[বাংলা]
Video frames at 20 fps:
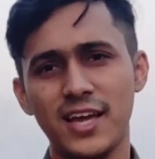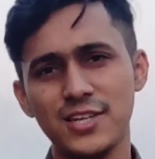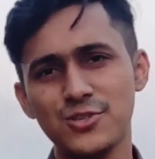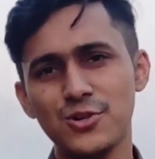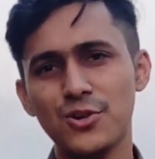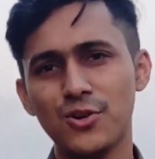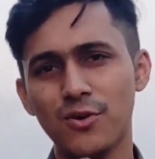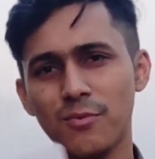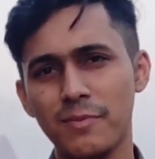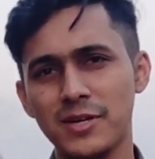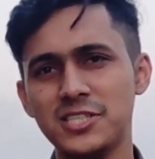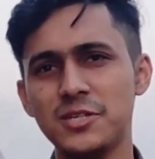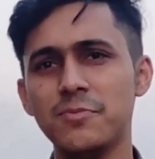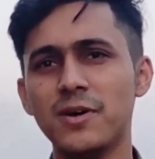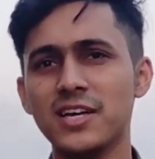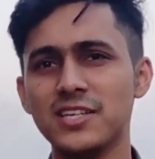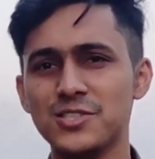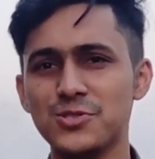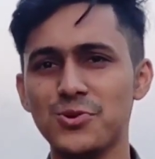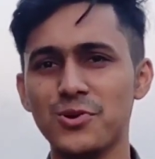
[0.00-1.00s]
এই জন্য
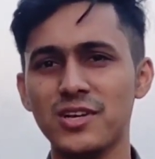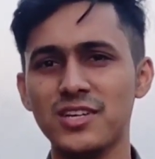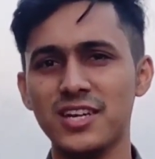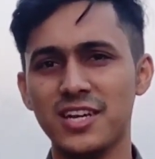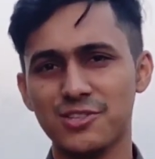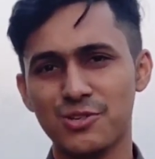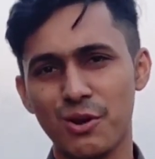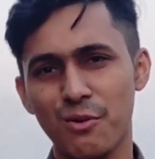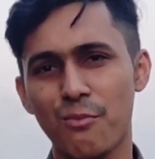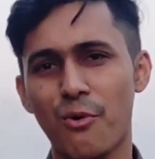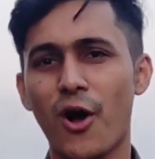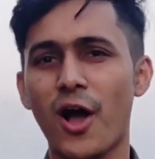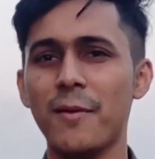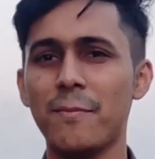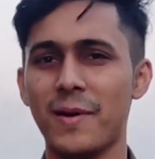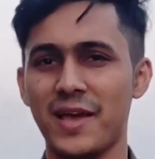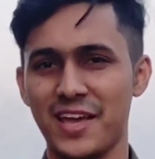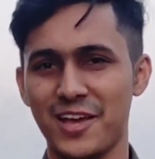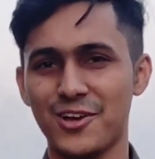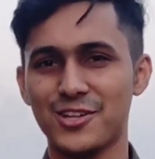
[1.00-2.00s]
বেশিরভাগ স্টুডেন্টই আসলে
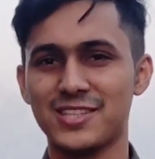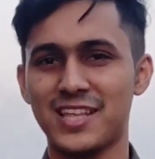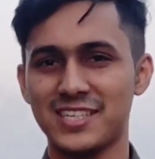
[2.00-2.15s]
ভয় পায় এই